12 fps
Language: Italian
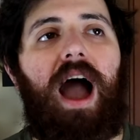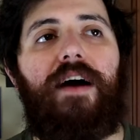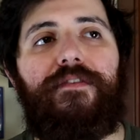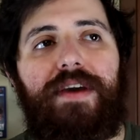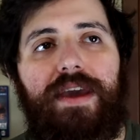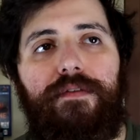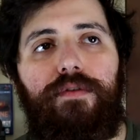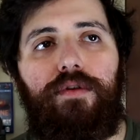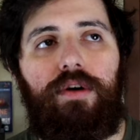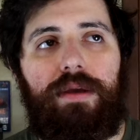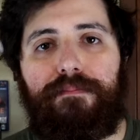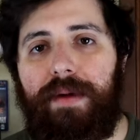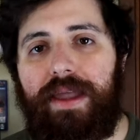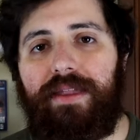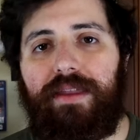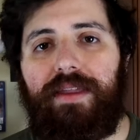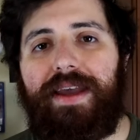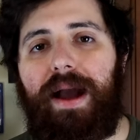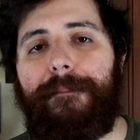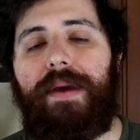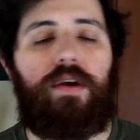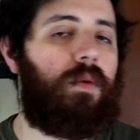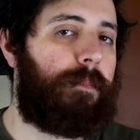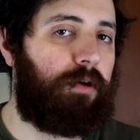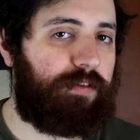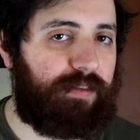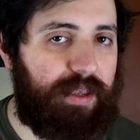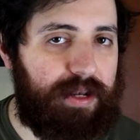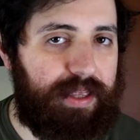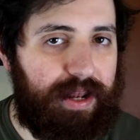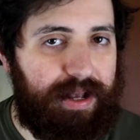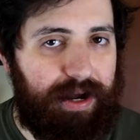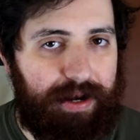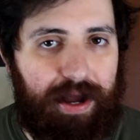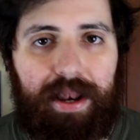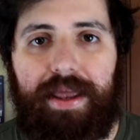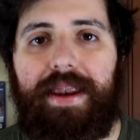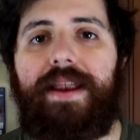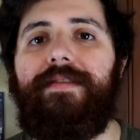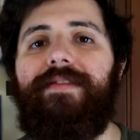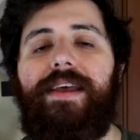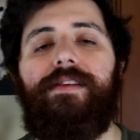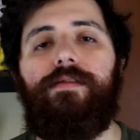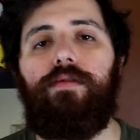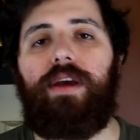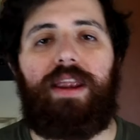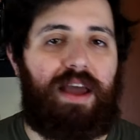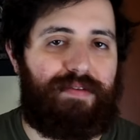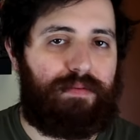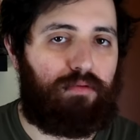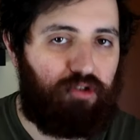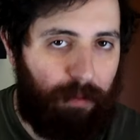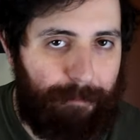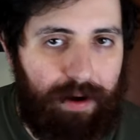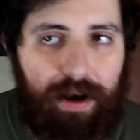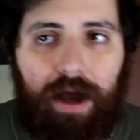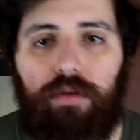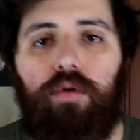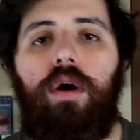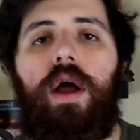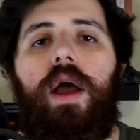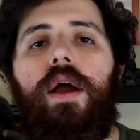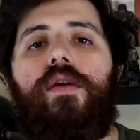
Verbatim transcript: avevo in mente di cambiare un po' stile del canale, nel senso che ne avevo già parlato,